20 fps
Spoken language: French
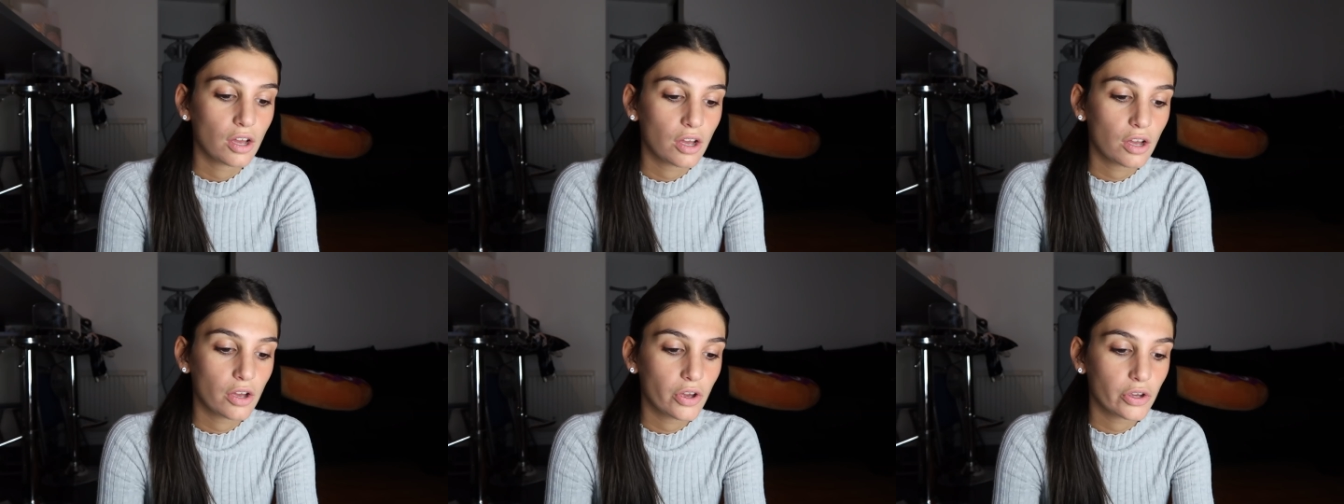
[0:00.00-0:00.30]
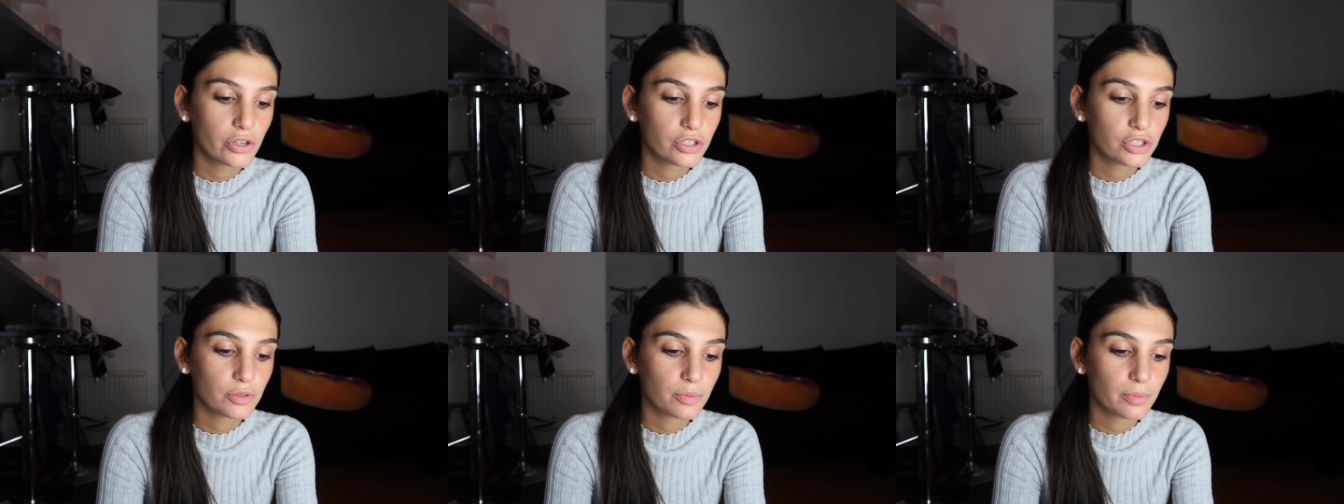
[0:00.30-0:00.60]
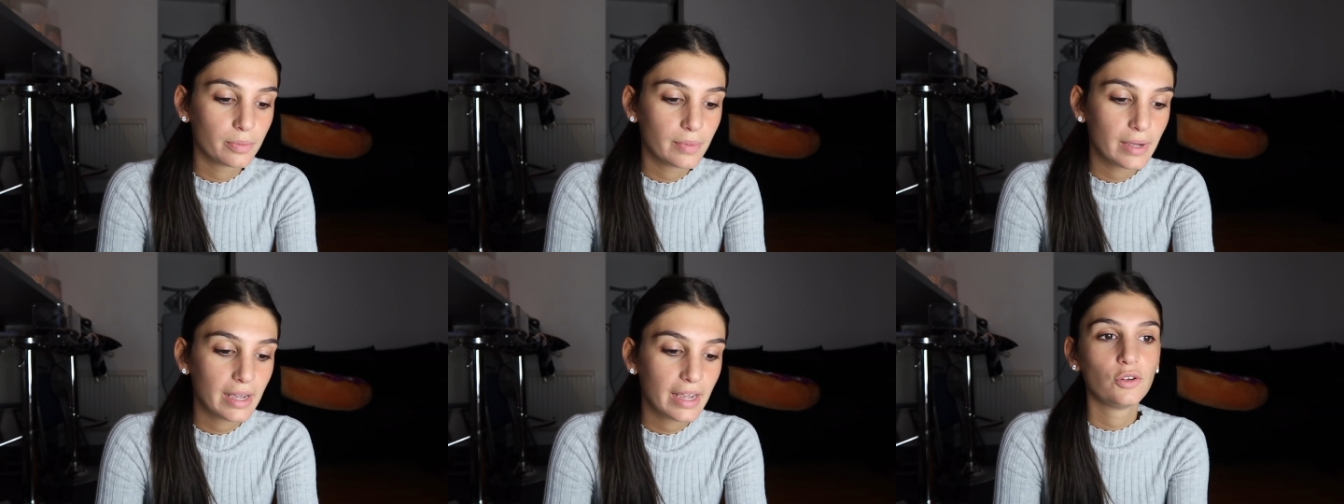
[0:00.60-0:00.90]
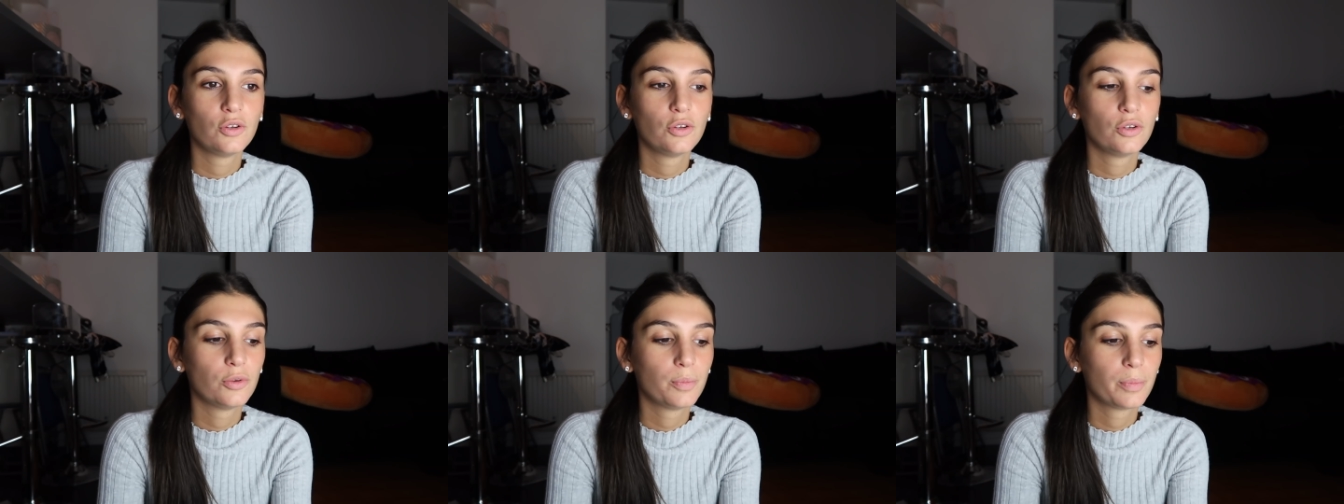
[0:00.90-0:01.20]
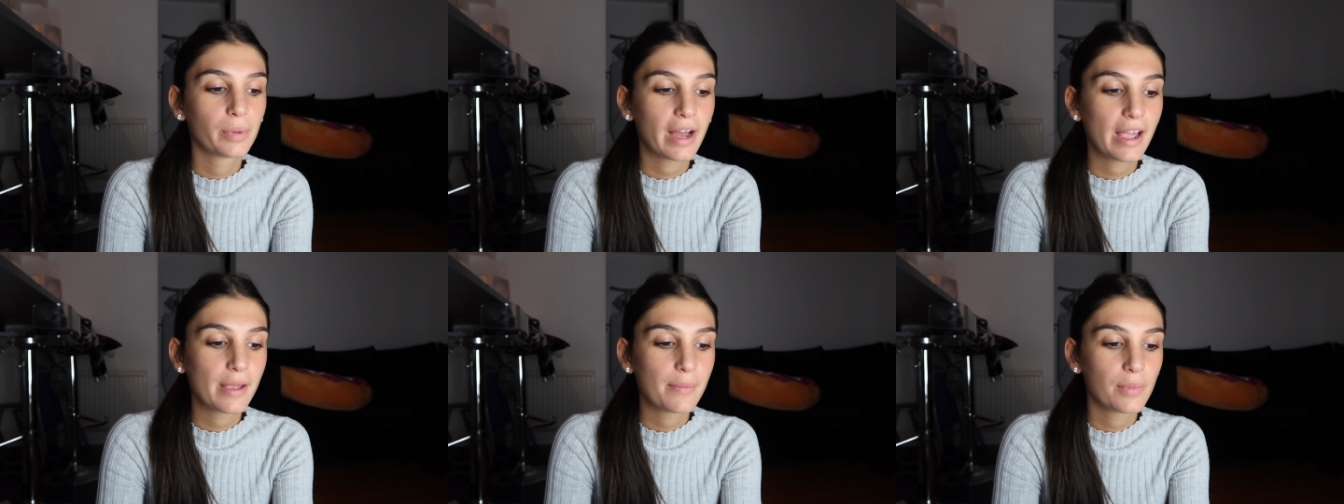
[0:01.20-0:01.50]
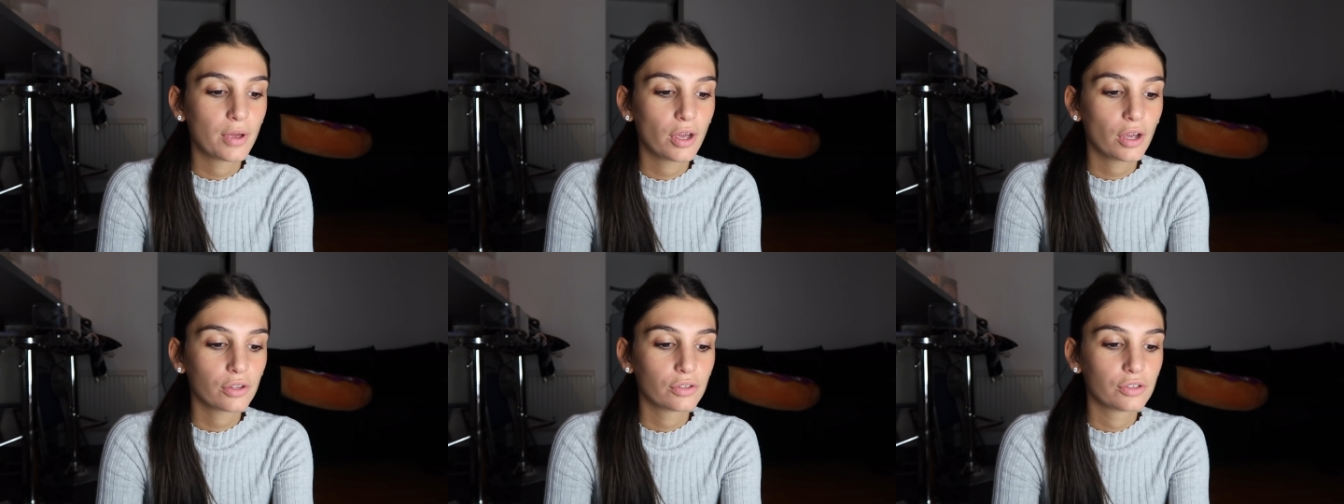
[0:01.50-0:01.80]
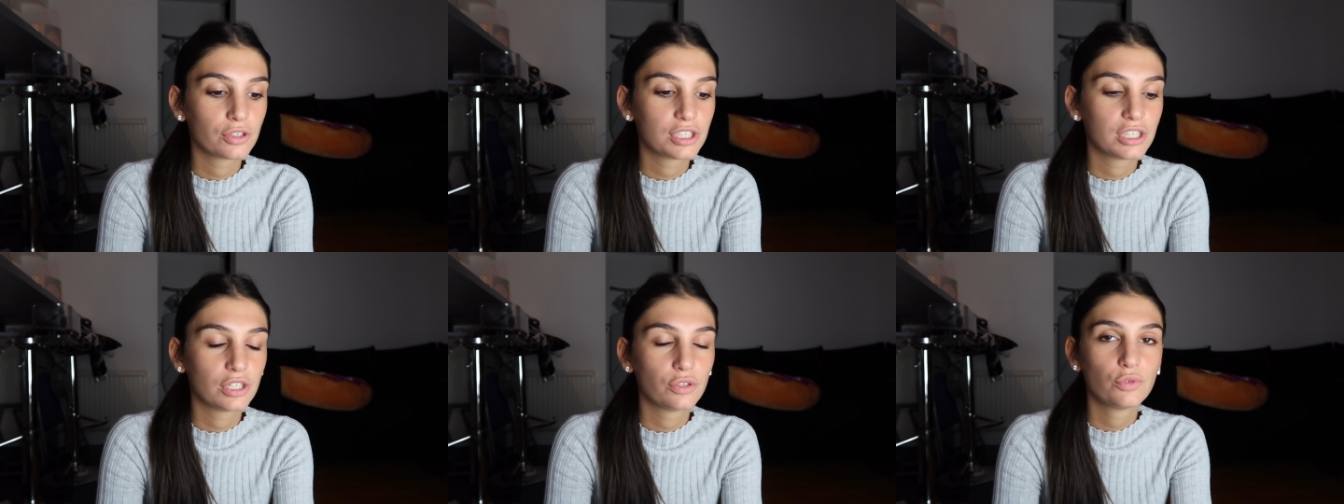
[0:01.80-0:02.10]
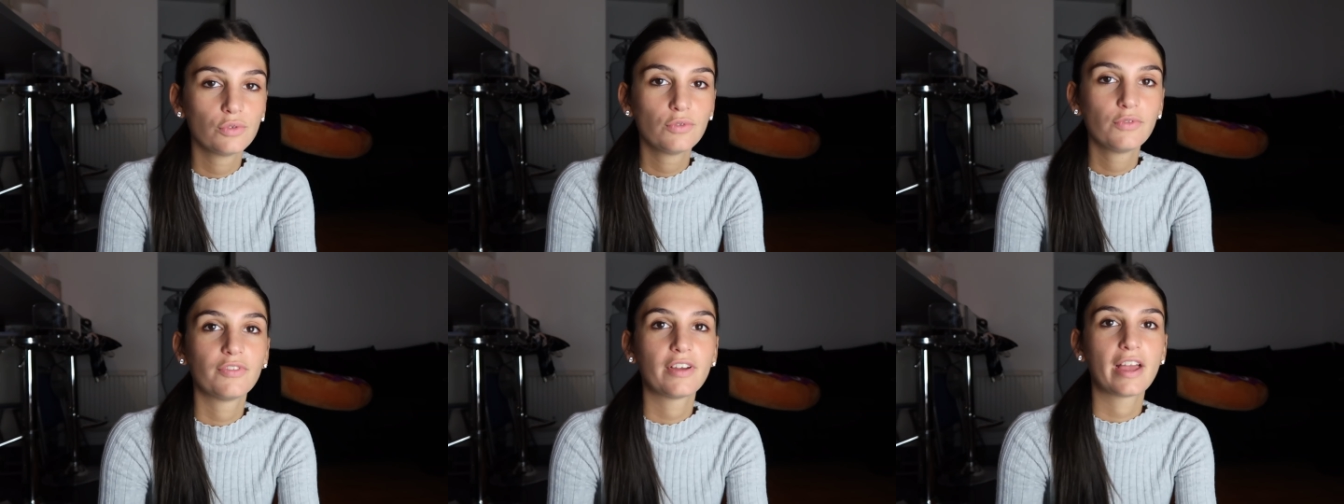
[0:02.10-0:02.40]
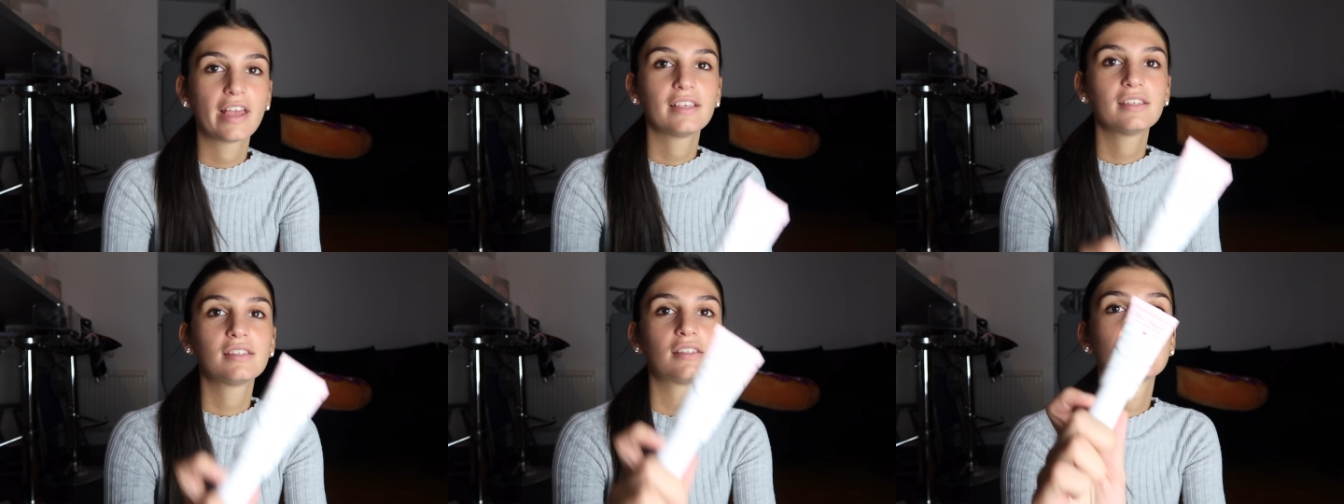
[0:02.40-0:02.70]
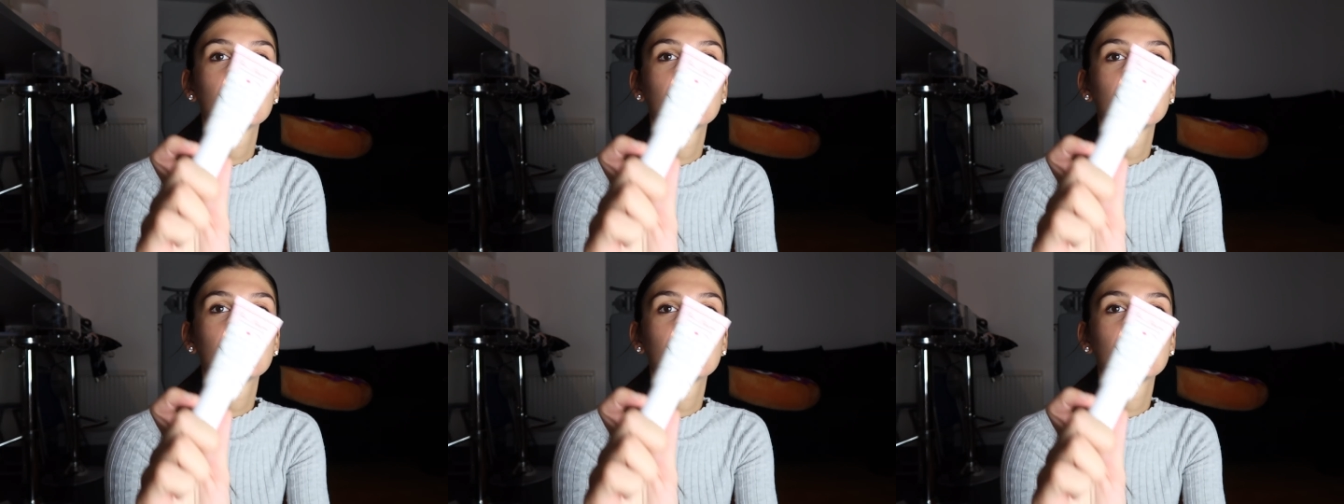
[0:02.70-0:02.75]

euh, je mets le primer de chez Too Faced.